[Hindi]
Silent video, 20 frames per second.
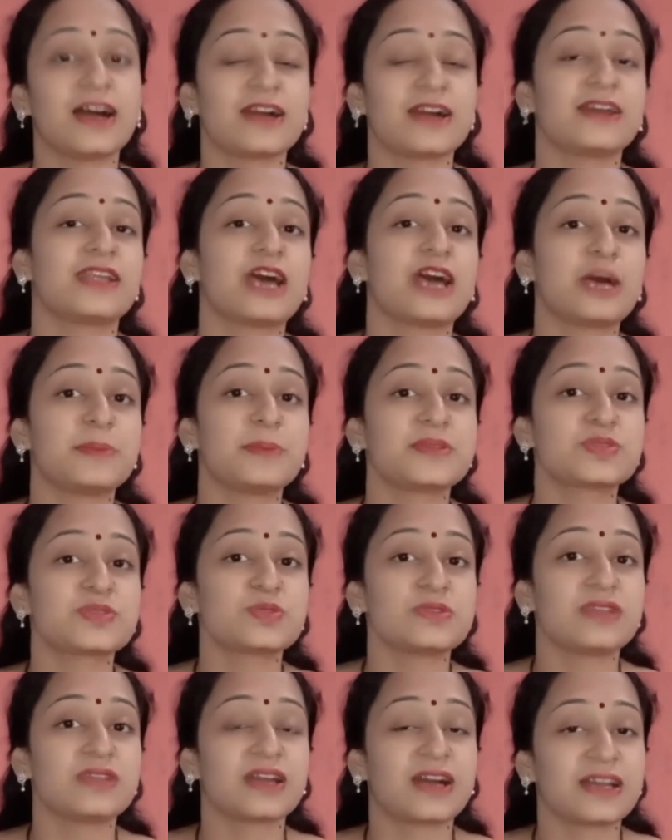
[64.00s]
अगर आप
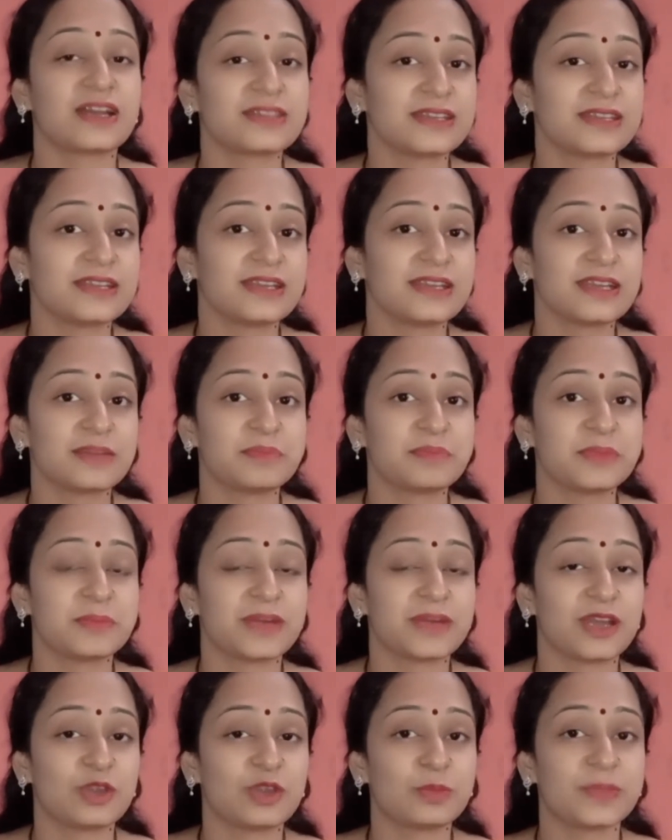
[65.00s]
इसको लगाते हैं अपने
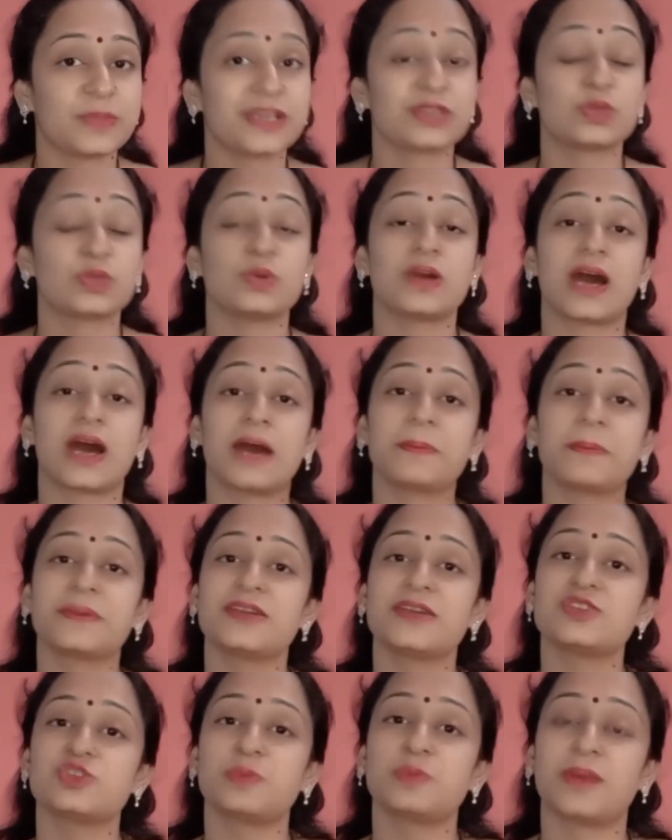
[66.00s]
बालों में तो
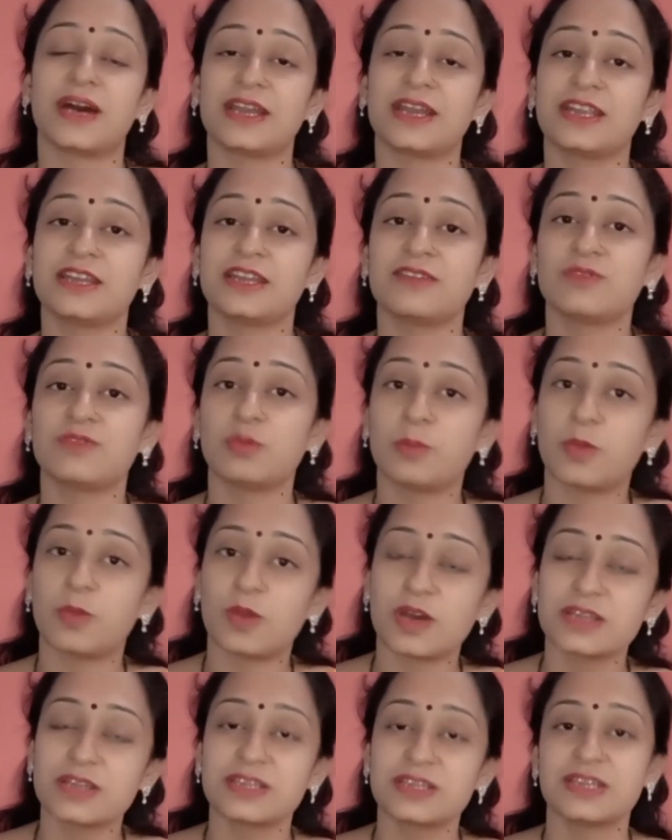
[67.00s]
आपके जो बाल हैं वो
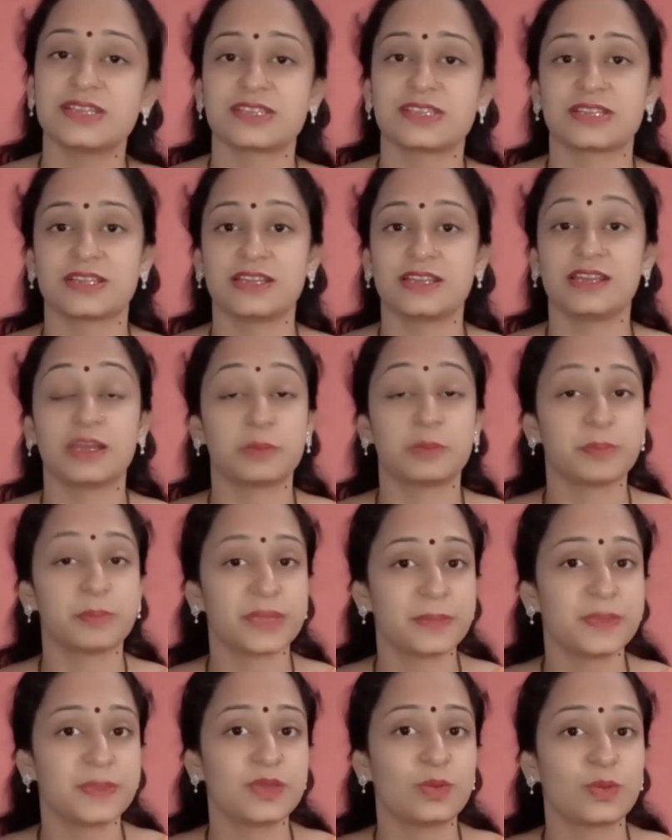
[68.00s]
बहुत ही जल्दी
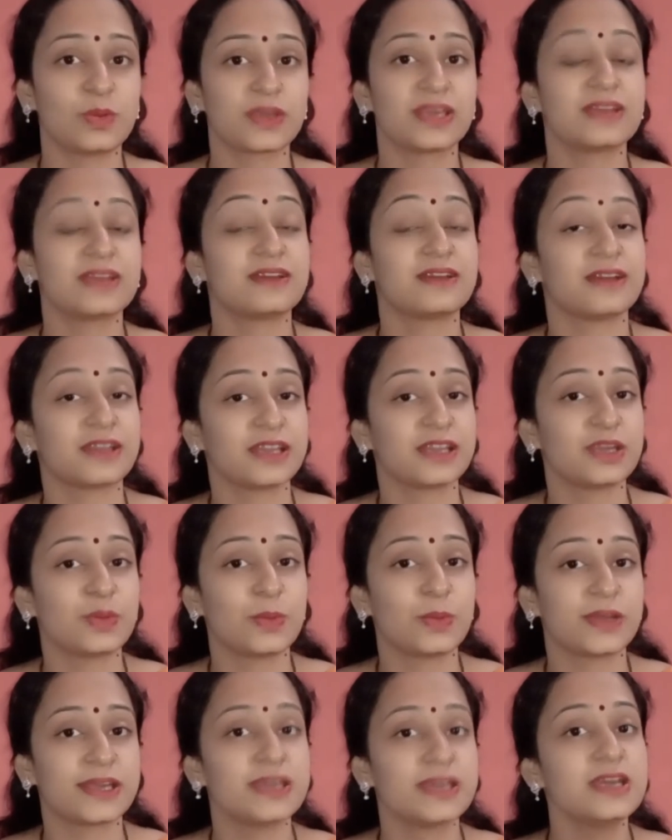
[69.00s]
लंबे भी होंगे घने
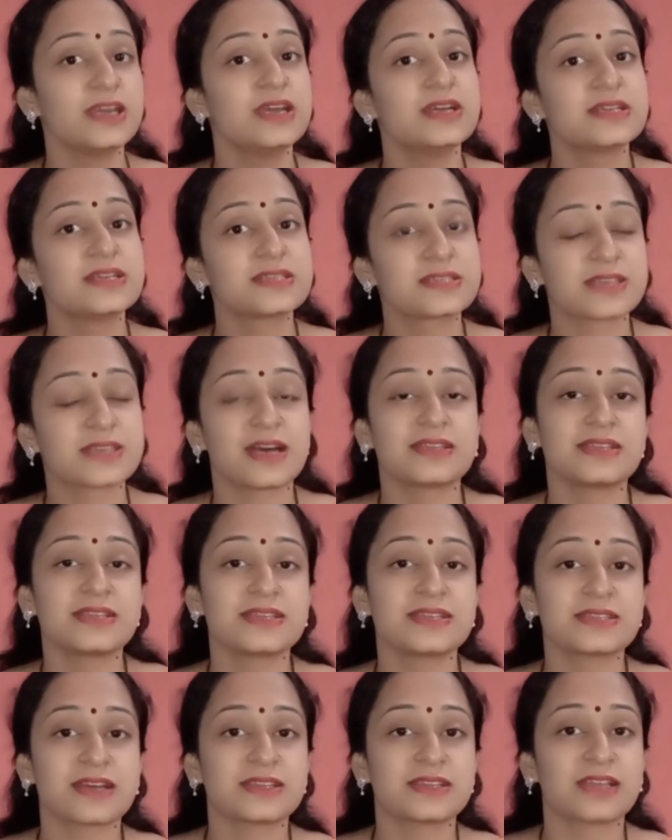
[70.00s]
होंगे साथ
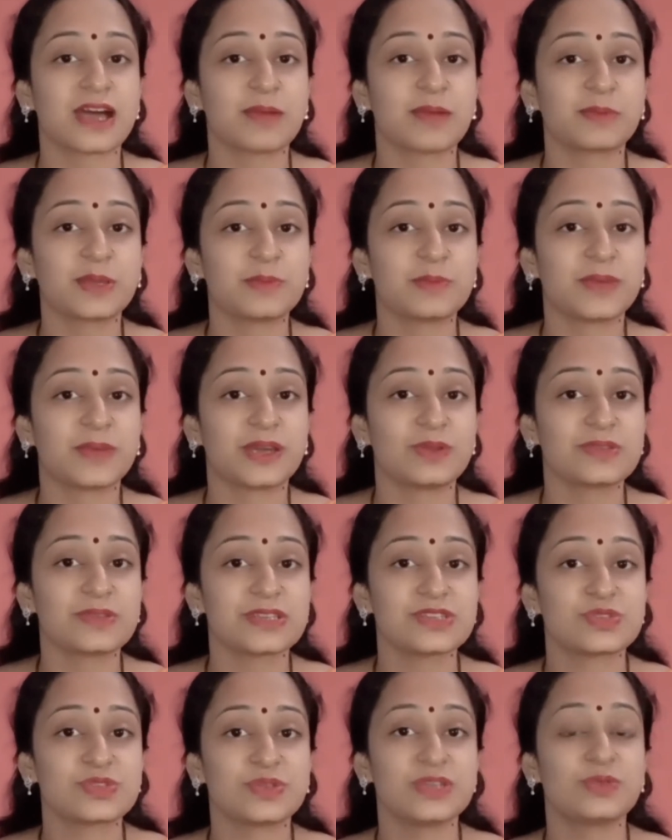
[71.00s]
ही साथ आपके बालों
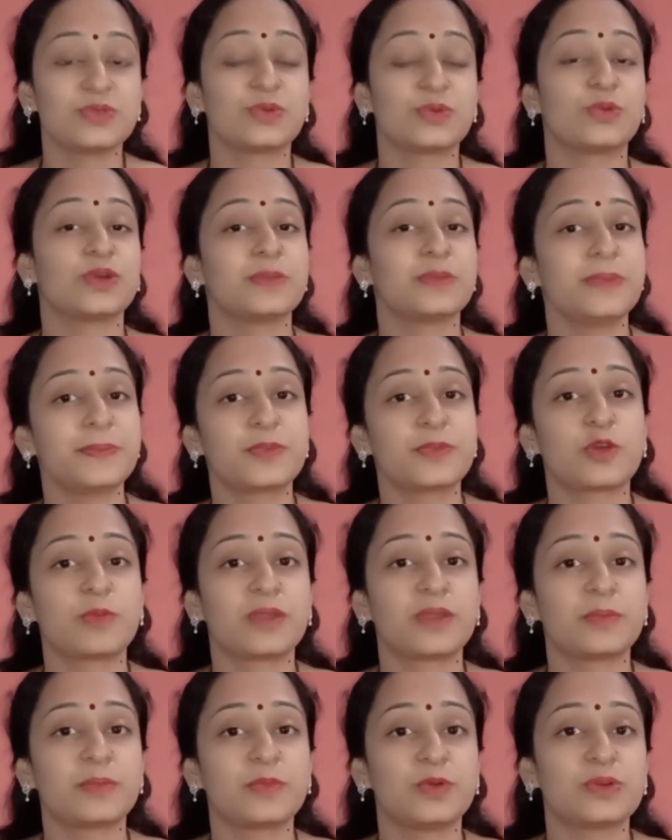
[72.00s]
से जुड़ी कोई भी
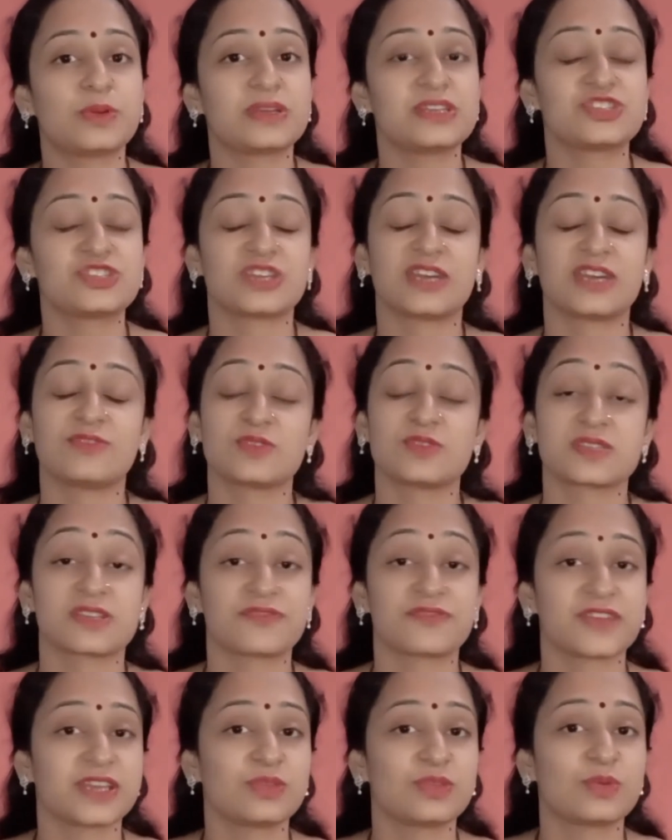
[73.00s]
प्रॉब्लम होगी चाहे वो
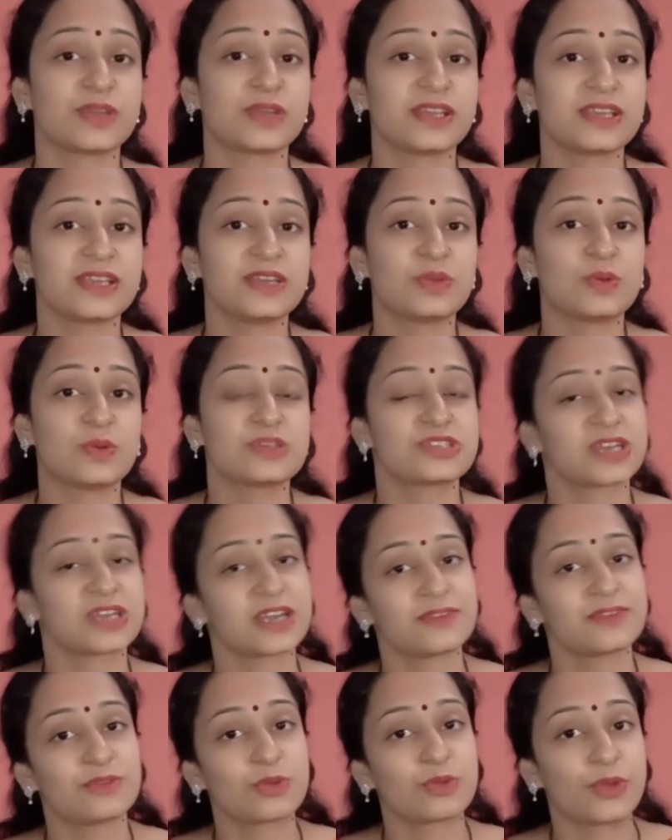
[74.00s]
सफ़ेद होने की हो
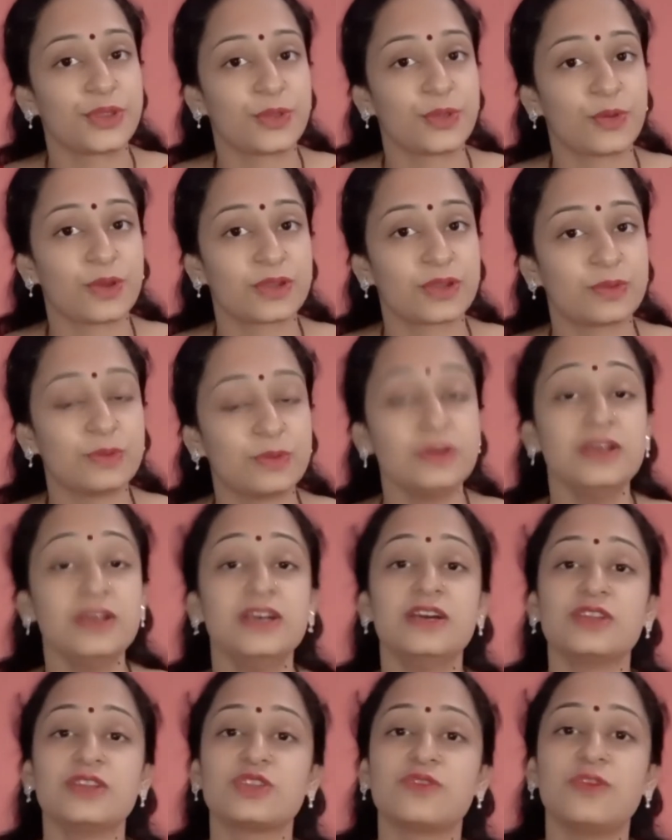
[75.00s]
चाहे वो कोई और हो
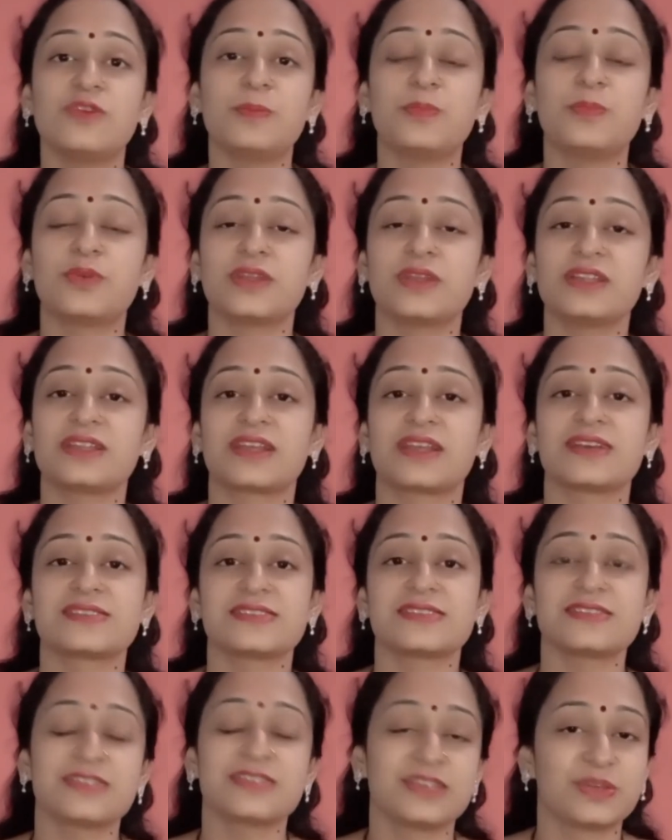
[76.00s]
तो वो पूरी तरह
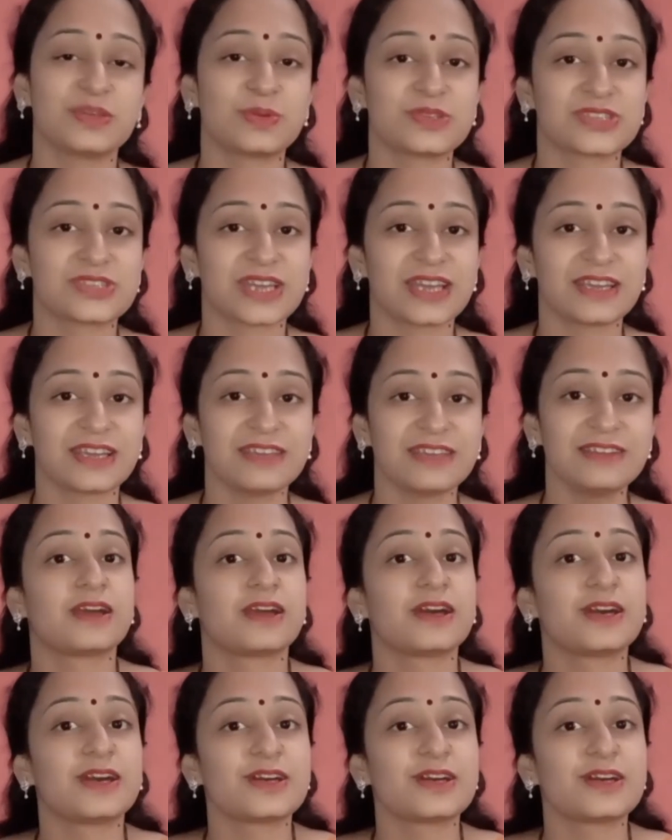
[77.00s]
से ठीक हो जाएगी